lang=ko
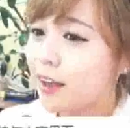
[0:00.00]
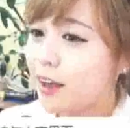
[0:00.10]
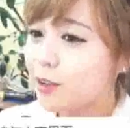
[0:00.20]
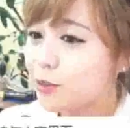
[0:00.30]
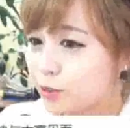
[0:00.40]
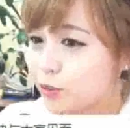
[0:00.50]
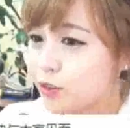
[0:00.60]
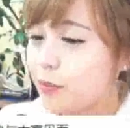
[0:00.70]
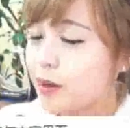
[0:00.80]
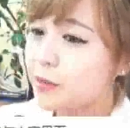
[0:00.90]
나
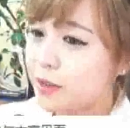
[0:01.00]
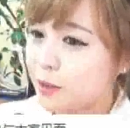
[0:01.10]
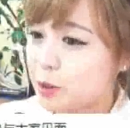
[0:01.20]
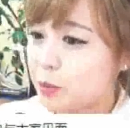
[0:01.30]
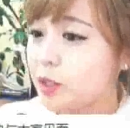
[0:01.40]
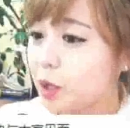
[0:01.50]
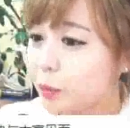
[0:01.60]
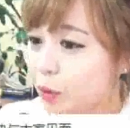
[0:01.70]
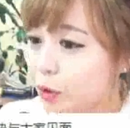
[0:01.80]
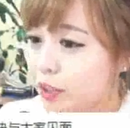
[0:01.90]
누구누구랑 빨리 만나고 싶어.
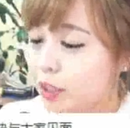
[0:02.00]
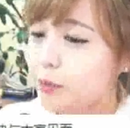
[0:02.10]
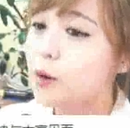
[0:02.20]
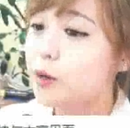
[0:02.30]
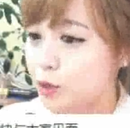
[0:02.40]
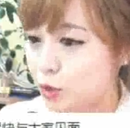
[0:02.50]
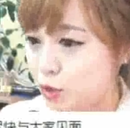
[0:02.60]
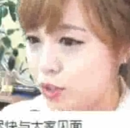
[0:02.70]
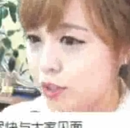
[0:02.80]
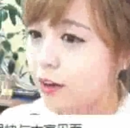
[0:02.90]
이런 표현들을 바꿀 수
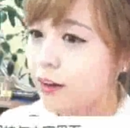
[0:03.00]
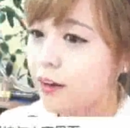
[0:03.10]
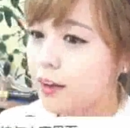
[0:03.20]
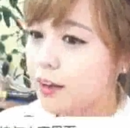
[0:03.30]
있어요.